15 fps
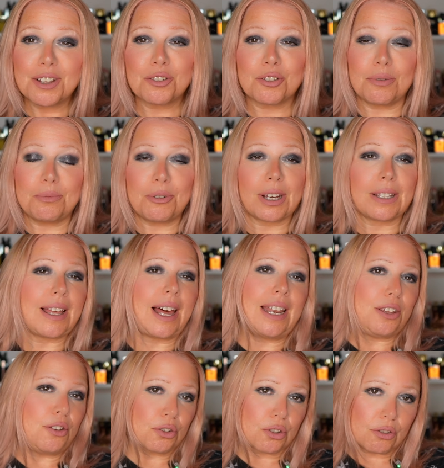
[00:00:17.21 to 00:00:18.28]
sul mio canale,
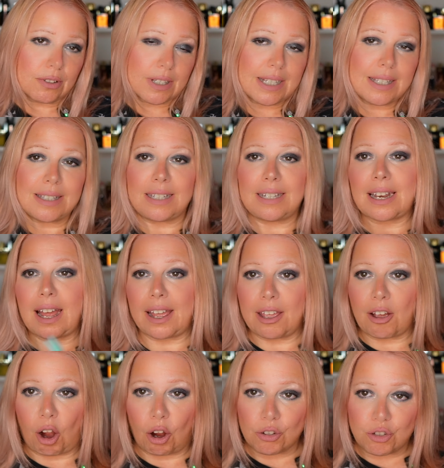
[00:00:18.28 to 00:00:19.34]
io sono Cristina
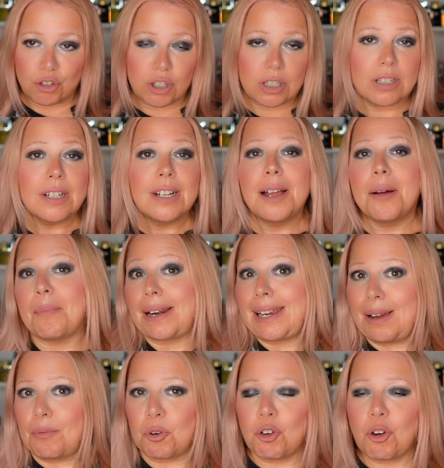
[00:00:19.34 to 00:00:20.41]
e oggi
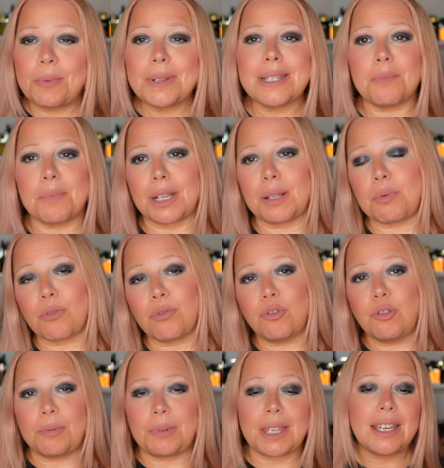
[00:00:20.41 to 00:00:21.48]
parliamo come sempre dei
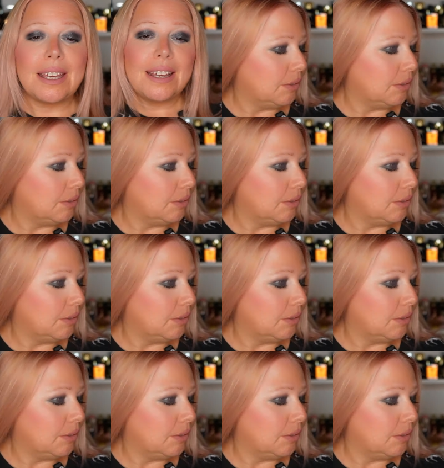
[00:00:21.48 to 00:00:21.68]
profumi.